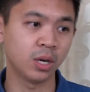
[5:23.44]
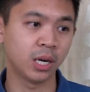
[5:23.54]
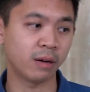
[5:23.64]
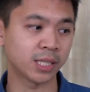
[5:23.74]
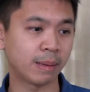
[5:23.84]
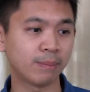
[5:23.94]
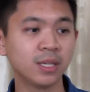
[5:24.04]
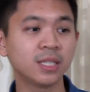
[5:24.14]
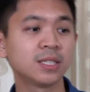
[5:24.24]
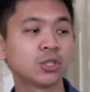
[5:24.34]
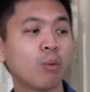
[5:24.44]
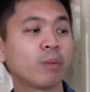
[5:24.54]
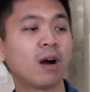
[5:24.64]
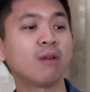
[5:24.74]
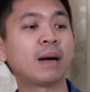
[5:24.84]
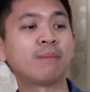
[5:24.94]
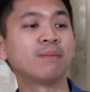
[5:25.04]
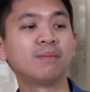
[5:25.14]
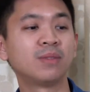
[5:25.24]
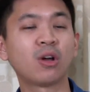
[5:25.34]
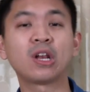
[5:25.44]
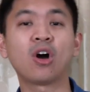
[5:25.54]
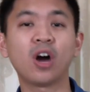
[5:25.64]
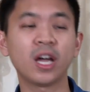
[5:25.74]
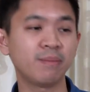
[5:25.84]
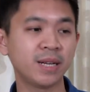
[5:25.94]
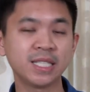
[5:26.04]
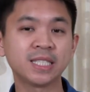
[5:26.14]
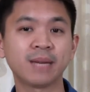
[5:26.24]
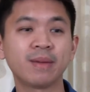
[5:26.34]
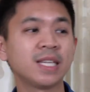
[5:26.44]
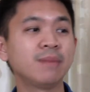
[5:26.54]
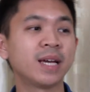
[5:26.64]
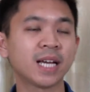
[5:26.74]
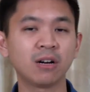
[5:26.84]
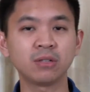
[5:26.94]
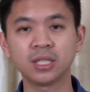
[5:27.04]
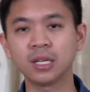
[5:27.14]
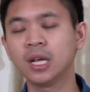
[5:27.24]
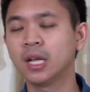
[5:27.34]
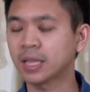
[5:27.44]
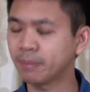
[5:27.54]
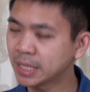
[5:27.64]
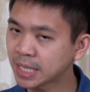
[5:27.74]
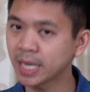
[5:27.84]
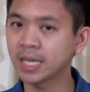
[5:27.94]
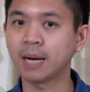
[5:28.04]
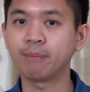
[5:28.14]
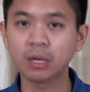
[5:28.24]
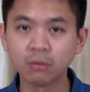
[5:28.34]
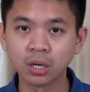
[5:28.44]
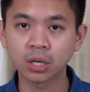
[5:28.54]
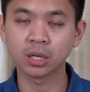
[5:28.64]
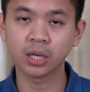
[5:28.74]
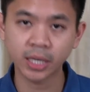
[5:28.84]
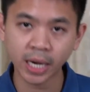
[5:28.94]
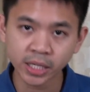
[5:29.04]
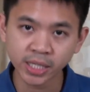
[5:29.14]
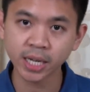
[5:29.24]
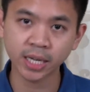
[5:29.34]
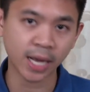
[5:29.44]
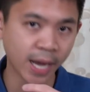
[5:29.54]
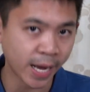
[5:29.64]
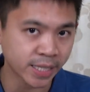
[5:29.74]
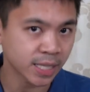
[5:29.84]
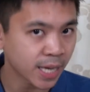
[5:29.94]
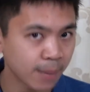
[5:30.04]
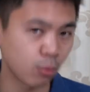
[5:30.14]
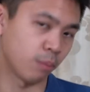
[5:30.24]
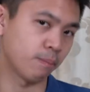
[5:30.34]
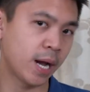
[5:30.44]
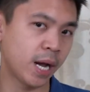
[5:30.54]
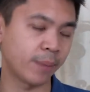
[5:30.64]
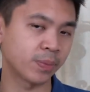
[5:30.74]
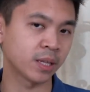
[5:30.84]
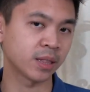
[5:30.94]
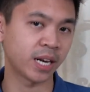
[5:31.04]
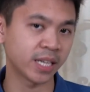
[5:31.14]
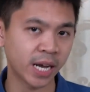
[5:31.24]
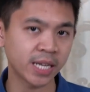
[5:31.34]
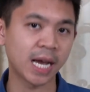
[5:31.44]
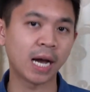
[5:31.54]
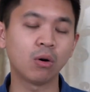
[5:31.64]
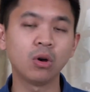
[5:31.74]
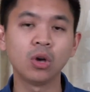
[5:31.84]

เราอาจจะแบบเออชมเขาแบบลอยๆไม่ได้จริงใจมากยิ้มให้เขาจริงๆแต่ไม่ใช่ครับไม่เวิร์กระยะสั้นอาจจะได้ผลบ้างแต่ระยะยาว